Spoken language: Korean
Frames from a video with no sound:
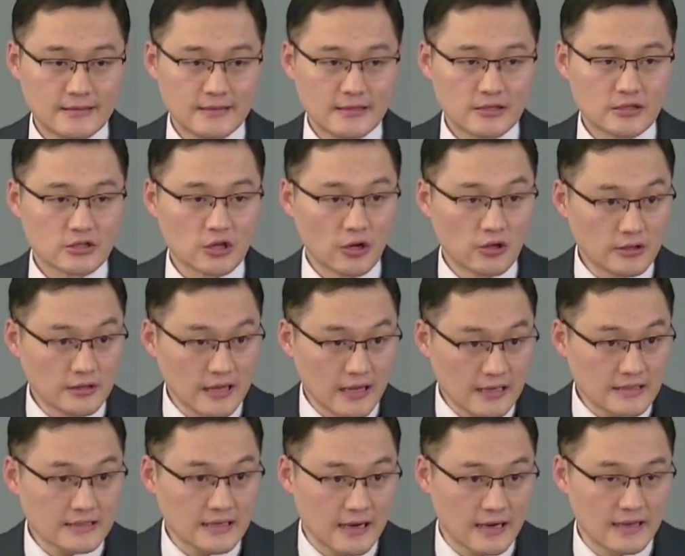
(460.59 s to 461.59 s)

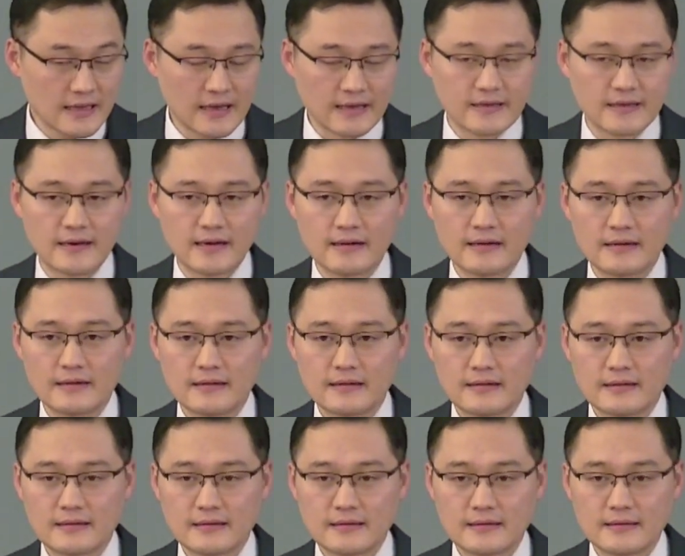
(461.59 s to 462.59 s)
선택사항이 아니라
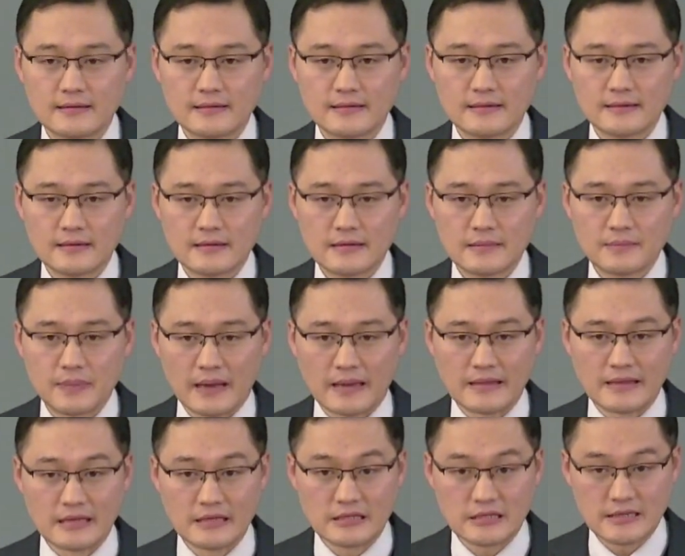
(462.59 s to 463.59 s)

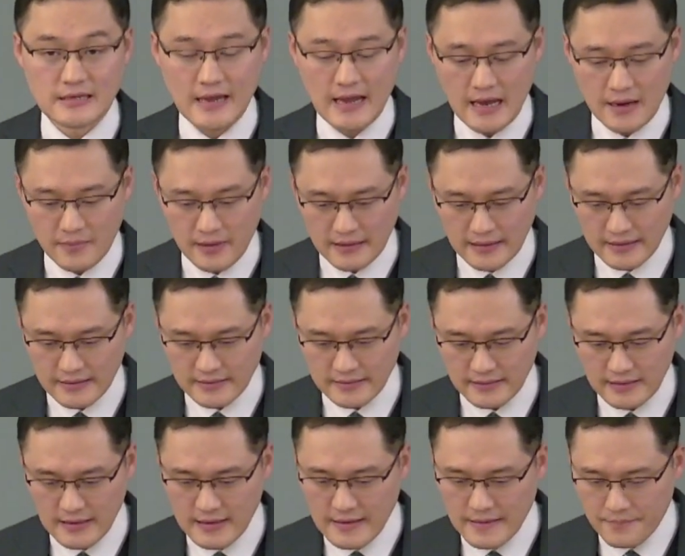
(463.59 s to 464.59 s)
반드시 해야만 하는
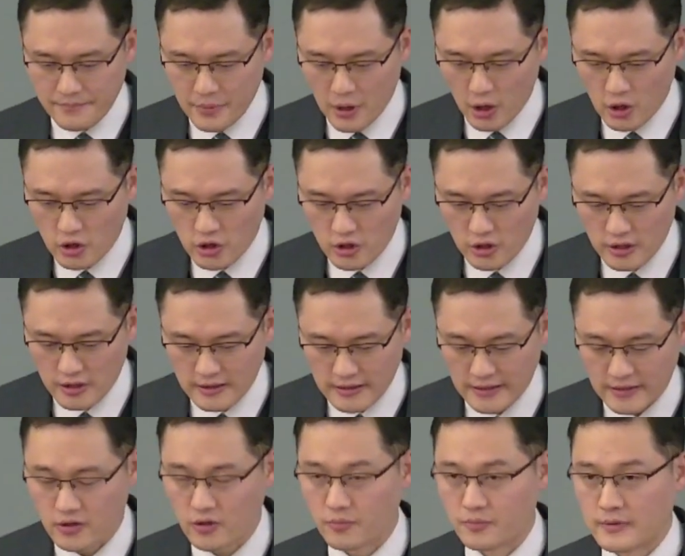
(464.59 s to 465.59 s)
명령이
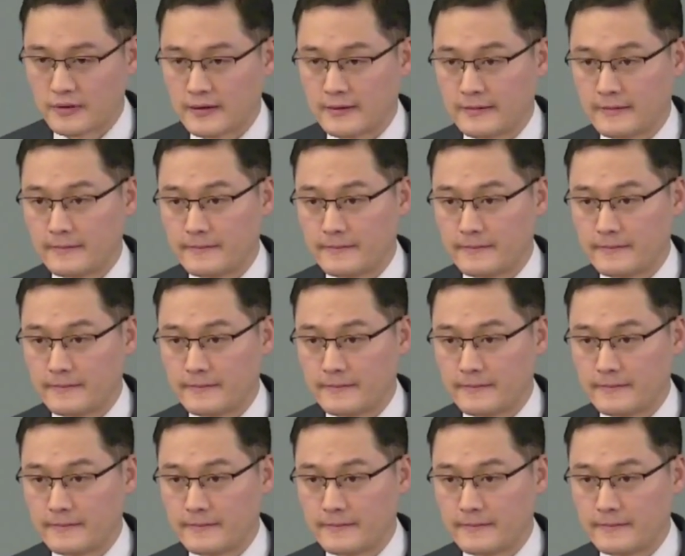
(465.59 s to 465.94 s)
되는 겁니다.